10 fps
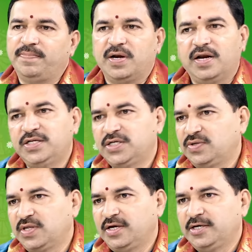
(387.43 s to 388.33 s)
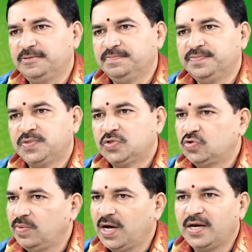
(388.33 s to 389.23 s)
పనులన్నీ జరుగుతాయండి
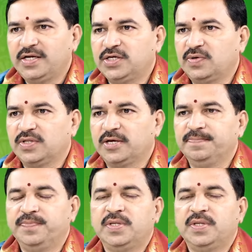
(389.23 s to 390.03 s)
శుభాలన్నీ జరుగుతాయి